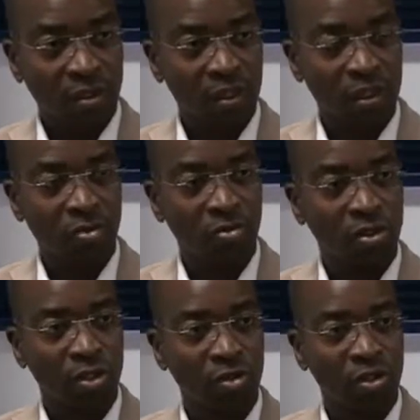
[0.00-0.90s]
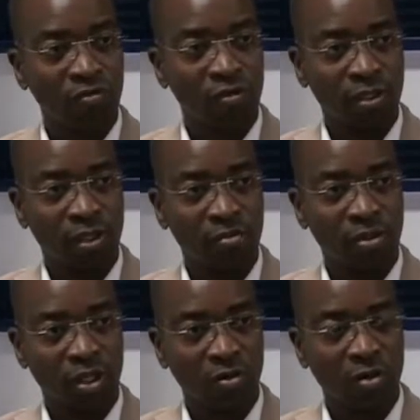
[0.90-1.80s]
Então, o que nós fizemos
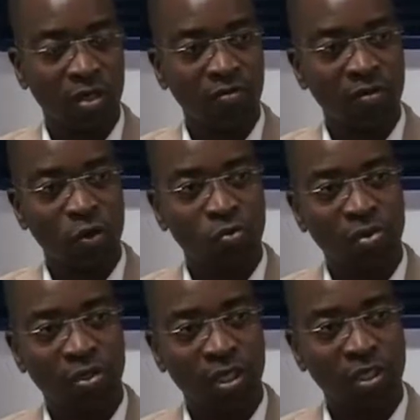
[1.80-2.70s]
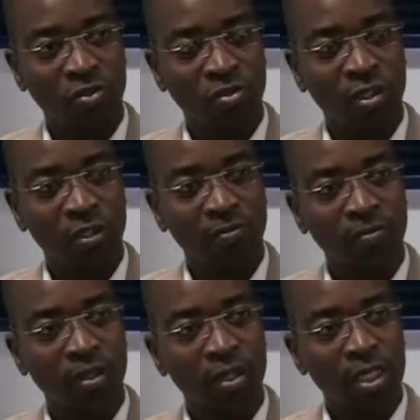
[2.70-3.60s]
agora foi um processo
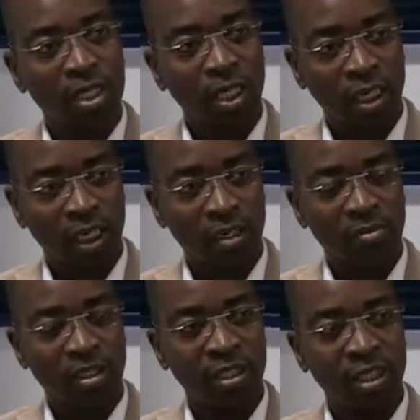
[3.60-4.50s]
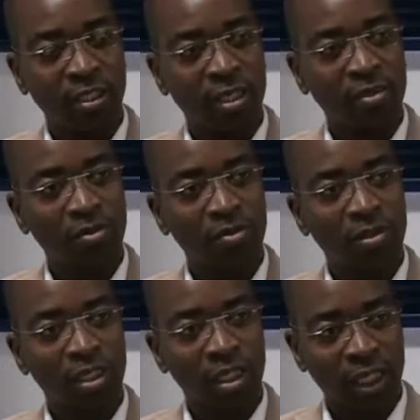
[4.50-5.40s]
de reabilitação,
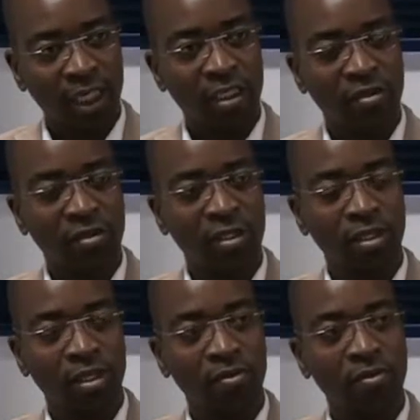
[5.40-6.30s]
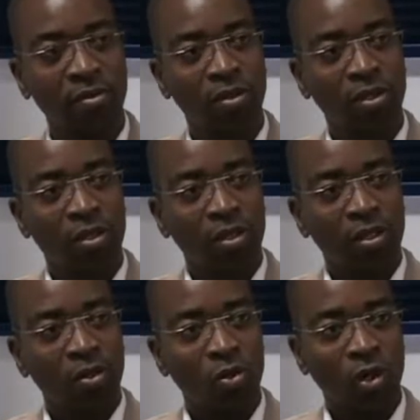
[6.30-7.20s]
de reativação
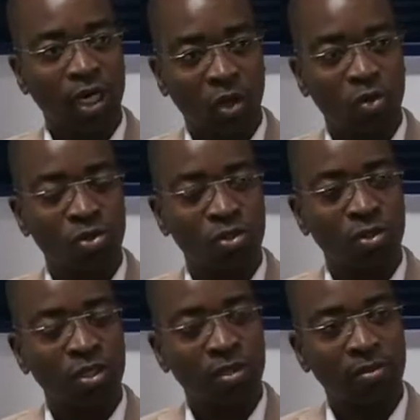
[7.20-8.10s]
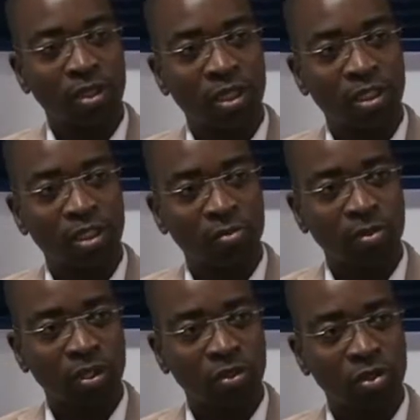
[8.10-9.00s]
ou reconstrução desses
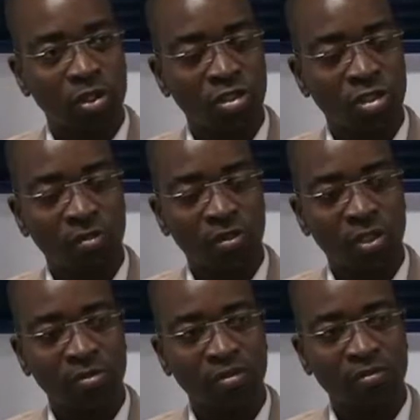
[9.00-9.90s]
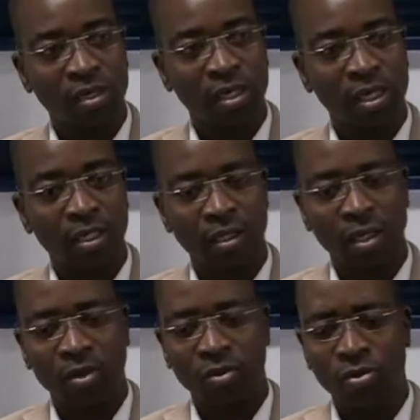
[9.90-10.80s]
pequenos sistemas. Estamos a falar
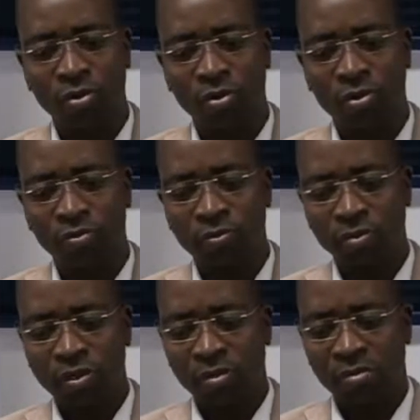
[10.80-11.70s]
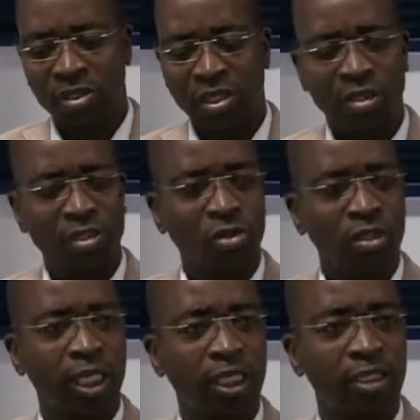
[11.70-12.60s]
ao longo, portanto, em
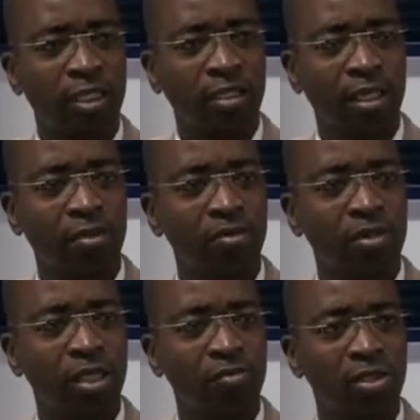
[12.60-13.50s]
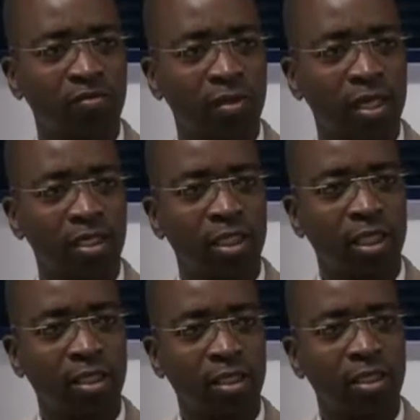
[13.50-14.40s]
toda a área de sessão, estamos a falar de
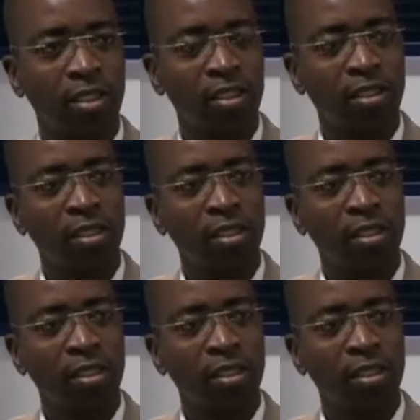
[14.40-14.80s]
cerca de